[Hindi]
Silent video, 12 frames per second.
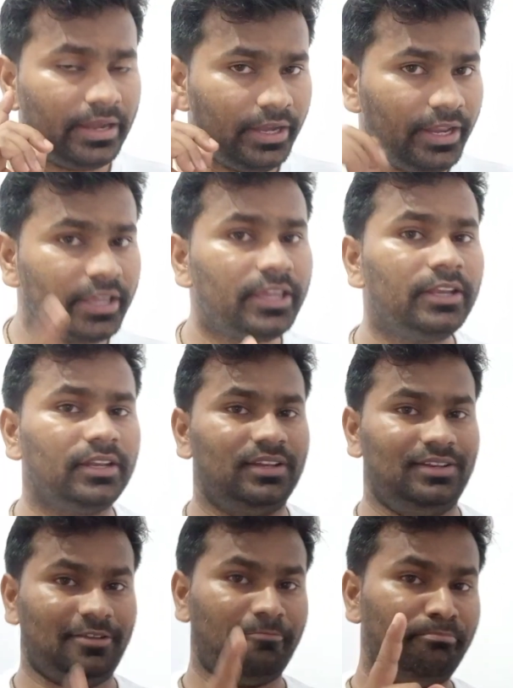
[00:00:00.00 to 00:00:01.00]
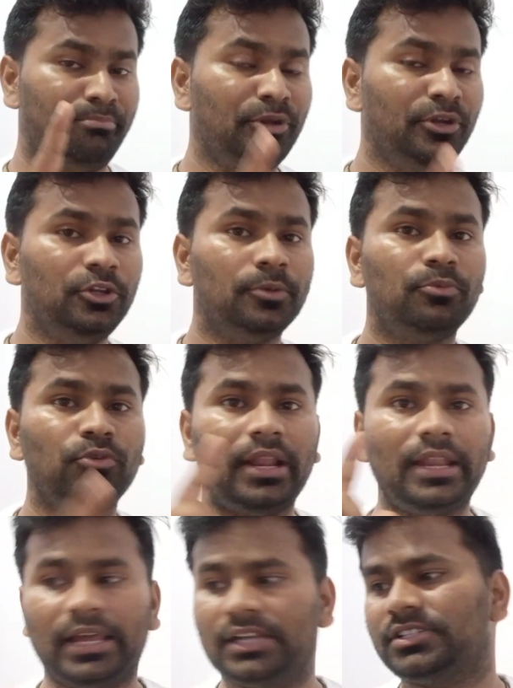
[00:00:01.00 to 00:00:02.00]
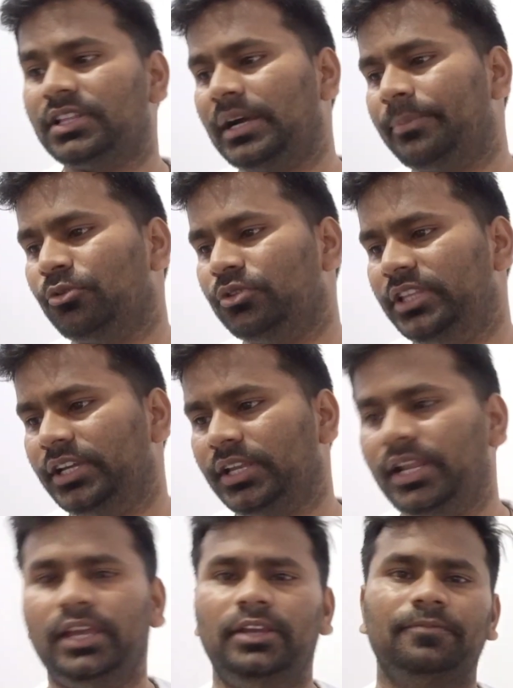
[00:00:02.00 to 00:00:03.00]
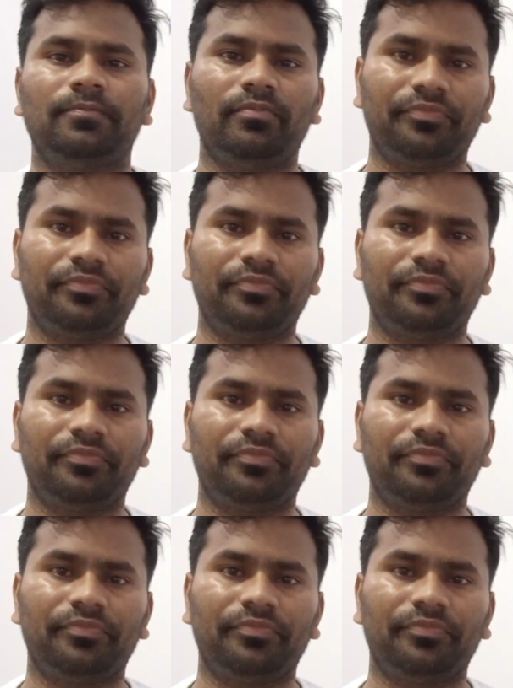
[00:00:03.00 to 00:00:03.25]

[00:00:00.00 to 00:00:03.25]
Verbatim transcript: लेकिन वीडियो पूरा लास्ट तक आपको देखना है